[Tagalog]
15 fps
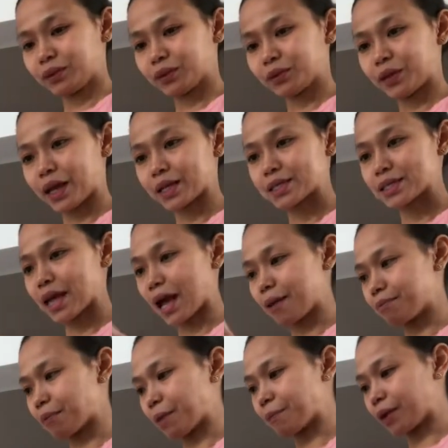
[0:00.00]
So, next
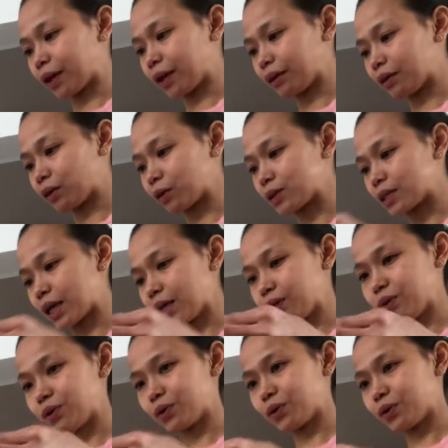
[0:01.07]
time, papakita ko sa
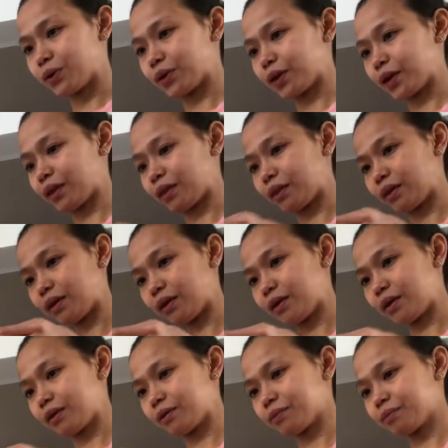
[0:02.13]
inyo. And
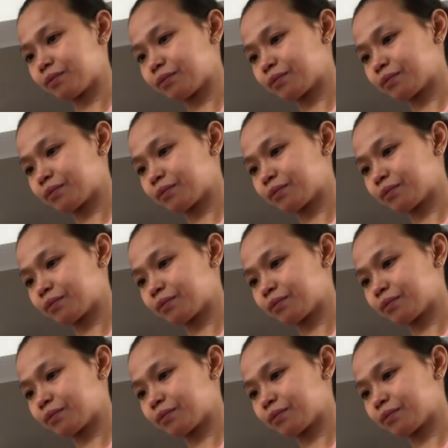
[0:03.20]
then,